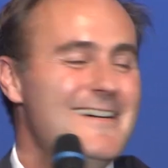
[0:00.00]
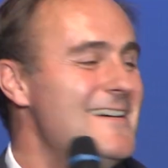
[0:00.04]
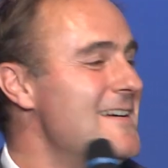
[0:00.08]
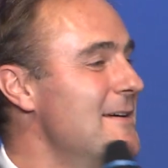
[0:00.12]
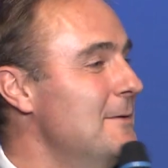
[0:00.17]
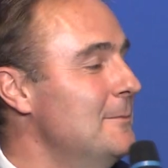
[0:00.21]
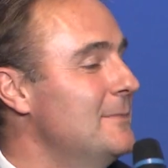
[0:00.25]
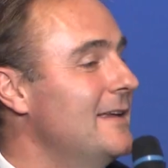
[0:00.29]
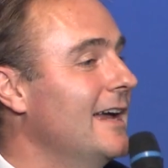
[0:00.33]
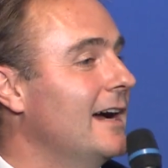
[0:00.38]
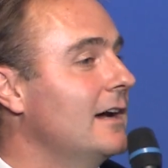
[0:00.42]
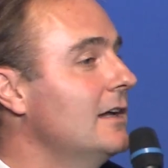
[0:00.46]

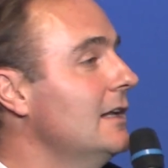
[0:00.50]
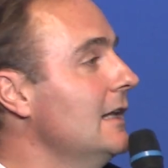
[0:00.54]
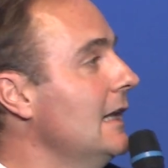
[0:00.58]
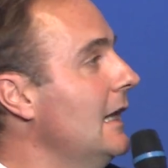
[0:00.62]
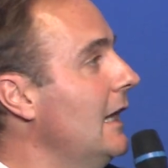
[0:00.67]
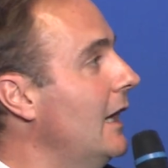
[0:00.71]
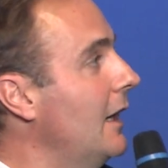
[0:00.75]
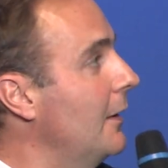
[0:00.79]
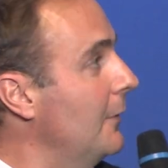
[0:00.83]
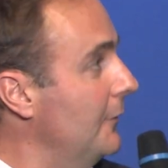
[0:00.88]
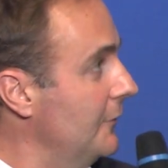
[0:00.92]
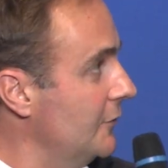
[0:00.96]
Bien.
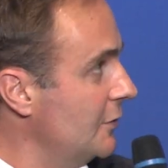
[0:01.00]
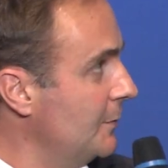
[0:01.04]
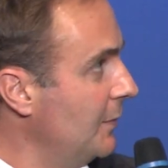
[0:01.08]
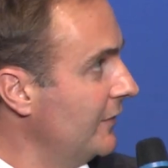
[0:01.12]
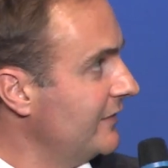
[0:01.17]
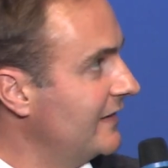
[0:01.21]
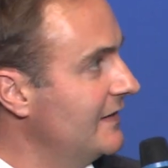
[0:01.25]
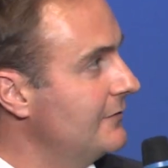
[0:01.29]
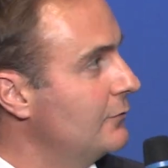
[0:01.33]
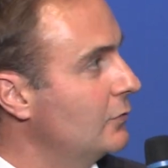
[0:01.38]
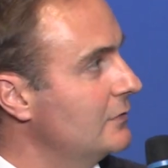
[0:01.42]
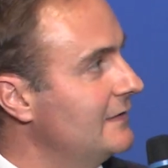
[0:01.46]
Euh, je pense
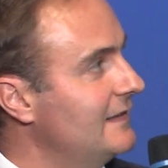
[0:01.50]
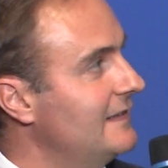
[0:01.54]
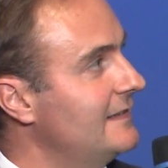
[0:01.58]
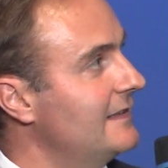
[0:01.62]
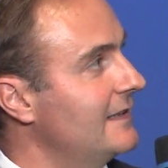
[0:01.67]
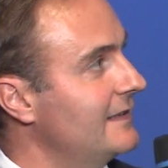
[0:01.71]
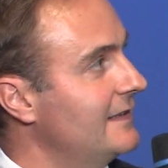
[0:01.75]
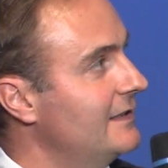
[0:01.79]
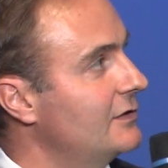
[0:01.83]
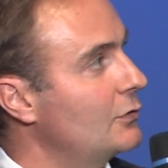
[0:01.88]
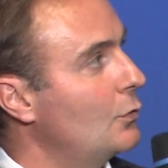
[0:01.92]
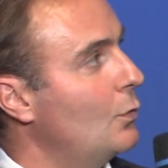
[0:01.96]
qu'il faut
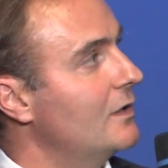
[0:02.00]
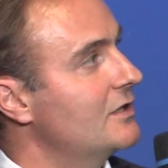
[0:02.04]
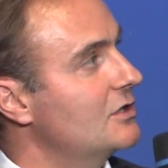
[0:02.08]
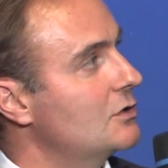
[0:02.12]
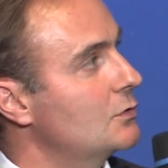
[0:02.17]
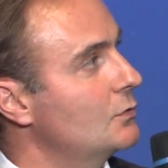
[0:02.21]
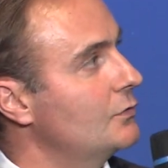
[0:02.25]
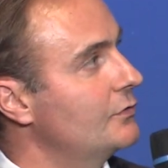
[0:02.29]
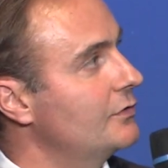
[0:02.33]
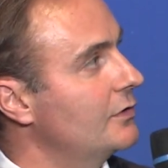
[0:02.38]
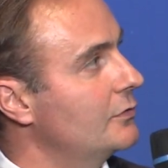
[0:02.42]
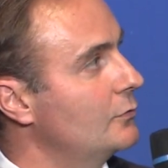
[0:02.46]
distinguer trois
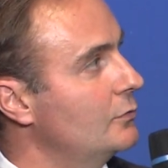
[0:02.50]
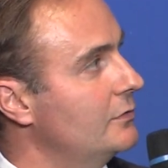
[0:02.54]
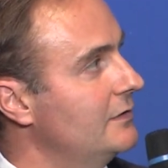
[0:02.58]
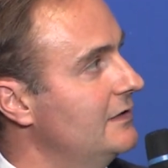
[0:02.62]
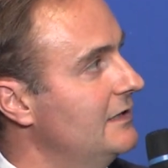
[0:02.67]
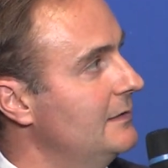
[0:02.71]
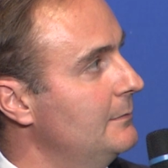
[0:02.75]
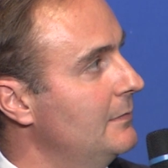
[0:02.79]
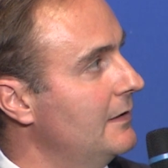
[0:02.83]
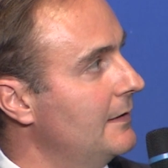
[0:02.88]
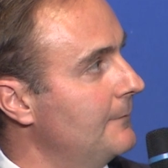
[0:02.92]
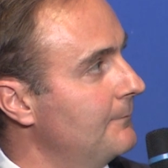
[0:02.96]
choses dans notre
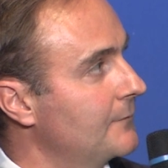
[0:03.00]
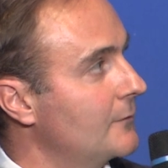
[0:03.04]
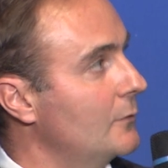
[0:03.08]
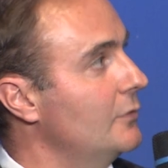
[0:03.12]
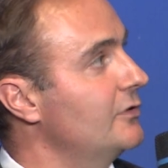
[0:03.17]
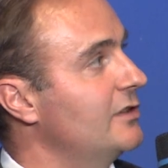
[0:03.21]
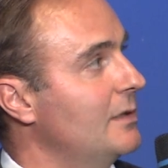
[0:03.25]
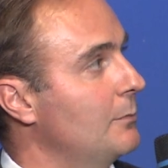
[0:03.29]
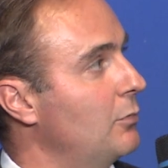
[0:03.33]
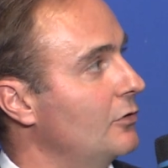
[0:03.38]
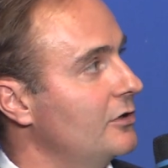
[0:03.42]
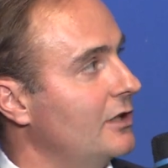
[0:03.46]
débat. Euh,
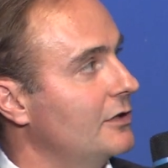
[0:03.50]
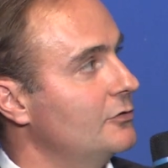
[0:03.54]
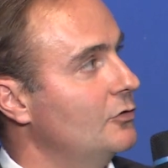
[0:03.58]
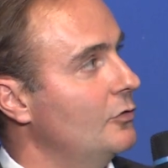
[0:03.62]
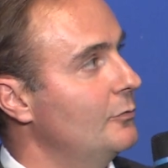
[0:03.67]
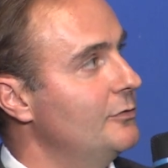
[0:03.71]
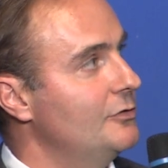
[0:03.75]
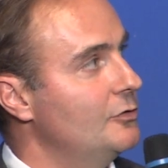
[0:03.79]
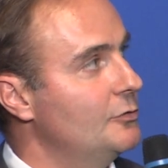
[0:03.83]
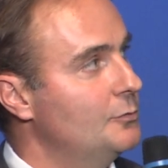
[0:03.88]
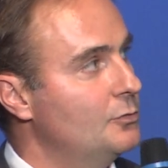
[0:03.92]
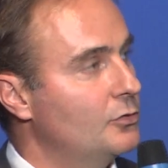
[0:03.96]
ça prendra que deux
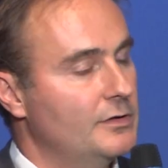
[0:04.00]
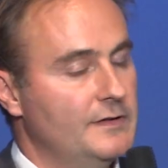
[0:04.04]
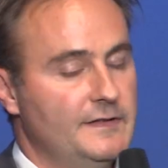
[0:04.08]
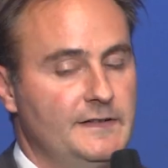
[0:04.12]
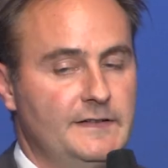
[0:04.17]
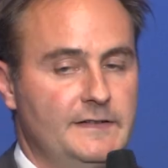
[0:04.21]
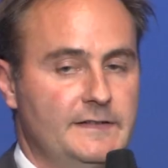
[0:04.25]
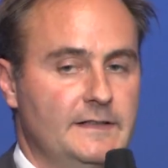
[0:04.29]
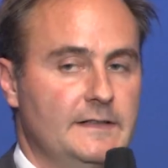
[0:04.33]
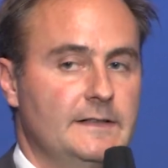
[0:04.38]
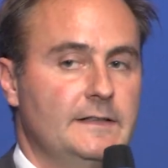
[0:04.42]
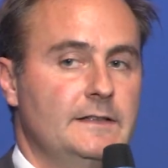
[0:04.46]
minutes pour les
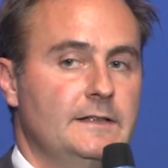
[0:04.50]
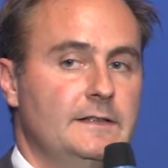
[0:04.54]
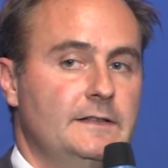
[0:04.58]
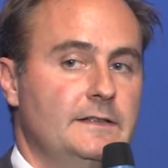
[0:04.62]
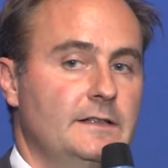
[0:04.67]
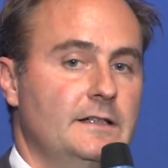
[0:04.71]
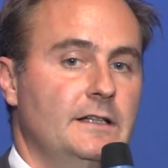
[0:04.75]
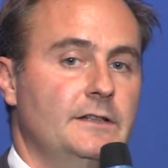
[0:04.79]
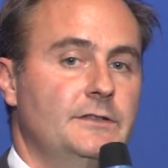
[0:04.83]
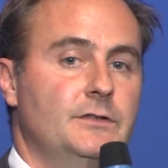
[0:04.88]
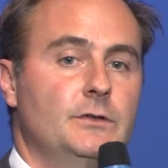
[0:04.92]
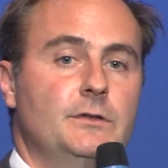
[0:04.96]
distinguer. C'est
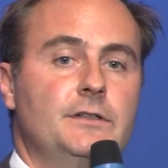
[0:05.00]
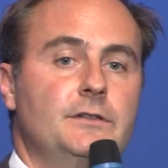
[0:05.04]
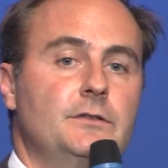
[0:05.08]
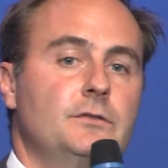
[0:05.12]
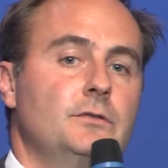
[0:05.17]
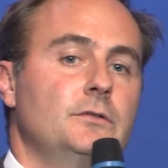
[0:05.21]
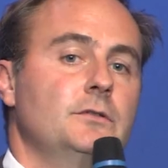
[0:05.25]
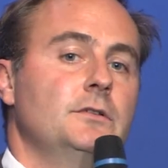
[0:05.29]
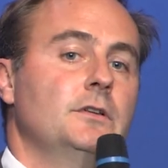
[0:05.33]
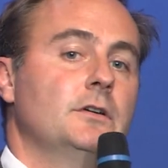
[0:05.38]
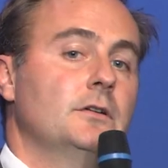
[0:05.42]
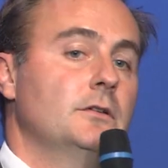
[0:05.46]
la
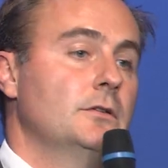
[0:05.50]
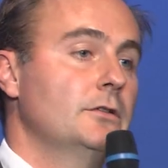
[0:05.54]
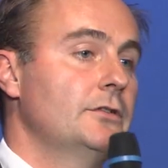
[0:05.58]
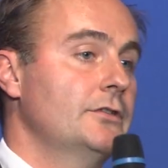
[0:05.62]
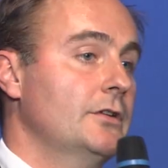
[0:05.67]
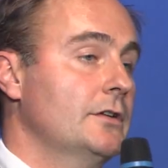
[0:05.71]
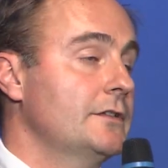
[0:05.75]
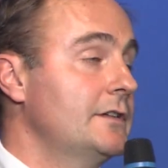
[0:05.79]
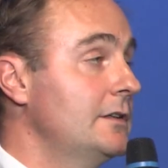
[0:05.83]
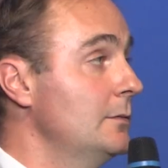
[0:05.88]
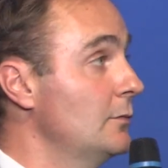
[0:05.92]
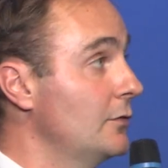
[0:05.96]
solitude, le
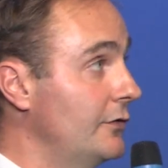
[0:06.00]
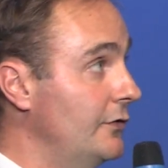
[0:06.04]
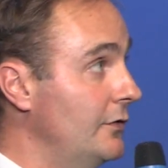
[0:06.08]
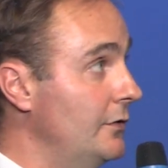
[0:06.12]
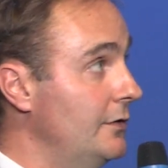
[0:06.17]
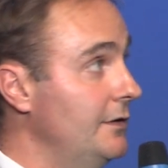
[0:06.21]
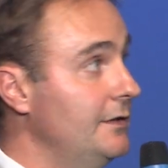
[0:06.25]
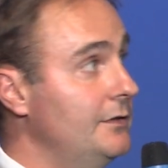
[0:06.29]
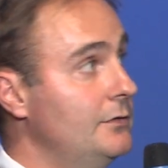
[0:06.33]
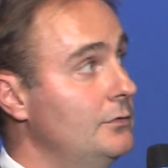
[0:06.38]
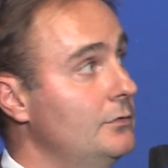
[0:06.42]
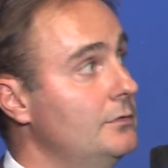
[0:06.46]
sentiment de
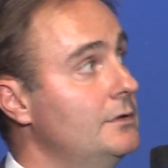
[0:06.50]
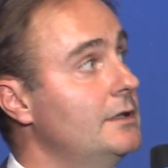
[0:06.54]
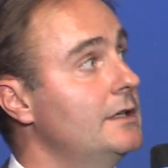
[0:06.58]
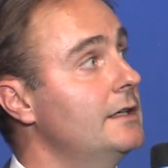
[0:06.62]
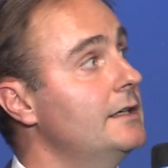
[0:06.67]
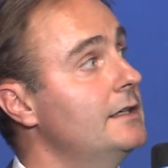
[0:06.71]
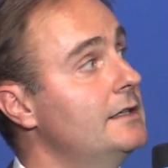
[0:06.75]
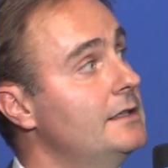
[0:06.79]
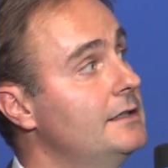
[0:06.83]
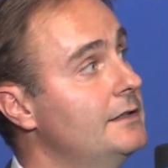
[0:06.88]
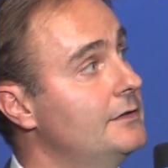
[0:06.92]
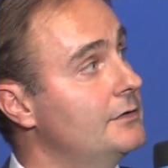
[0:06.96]
solitude
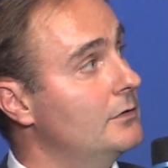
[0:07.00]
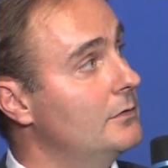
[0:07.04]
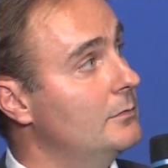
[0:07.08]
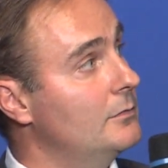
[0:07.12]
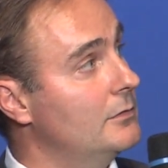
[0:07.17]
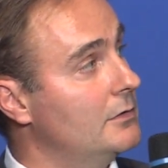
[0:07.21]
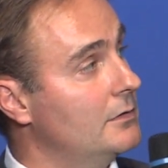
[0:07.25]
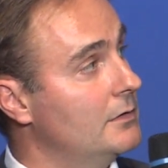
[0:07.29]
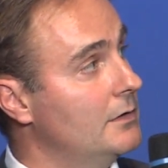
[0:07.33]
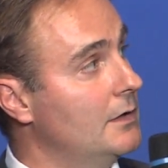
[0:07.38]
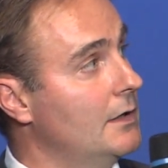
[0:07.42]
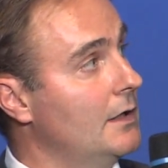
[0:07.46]
et
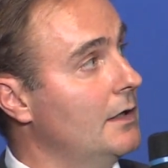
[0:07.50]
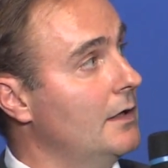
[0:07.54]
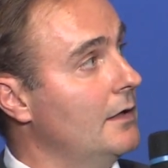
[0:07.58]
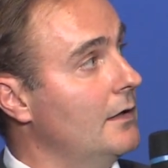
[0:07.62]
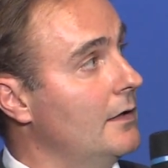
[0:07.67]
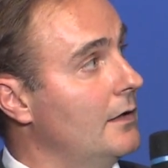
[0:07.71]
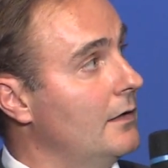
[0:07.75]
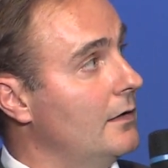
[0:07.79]
l'isolement. Oui.